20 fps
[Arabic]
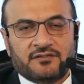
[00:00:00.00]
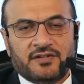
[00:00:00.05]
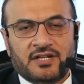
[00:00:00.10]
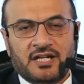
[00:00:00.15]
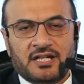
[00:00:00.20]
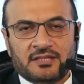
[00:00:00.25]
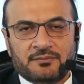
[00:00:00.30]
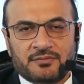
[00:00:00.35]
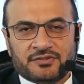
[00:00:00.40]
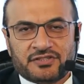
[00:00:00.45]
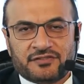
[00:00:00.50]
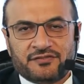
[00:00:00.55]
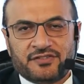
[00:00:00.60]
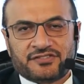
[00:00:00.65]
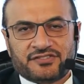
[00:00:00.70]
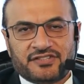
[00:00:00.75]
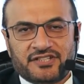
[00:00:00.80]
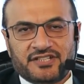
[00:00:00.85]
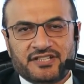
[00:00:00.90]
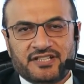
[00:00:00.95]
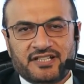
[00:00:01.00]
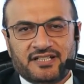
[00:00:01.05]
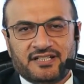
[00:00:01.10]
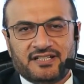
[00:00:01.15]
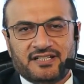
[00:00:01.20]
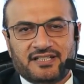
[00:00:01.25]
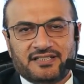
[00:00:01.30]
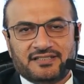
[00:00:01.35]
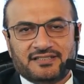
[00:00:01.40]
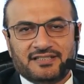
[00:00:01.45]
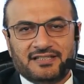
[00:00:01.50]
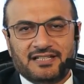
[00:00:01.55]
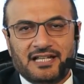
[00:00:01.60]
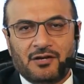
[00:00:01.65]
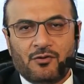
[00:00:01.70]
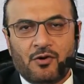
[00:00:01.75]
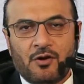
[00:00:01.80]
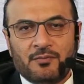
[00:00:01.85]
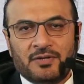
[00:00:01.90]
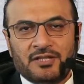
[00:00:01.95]
فهذه بصفه سريعه ان
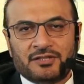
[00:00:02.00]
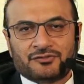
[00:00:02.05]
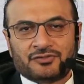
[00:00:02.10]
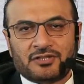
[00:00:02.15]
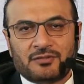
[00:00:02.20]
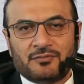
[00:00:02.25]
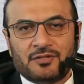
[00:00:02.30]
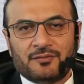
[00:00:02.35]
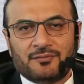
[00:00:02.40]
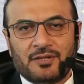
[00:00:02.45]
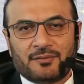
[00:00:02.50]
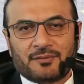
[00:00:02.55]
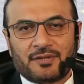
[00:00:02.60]
العوامل تسبب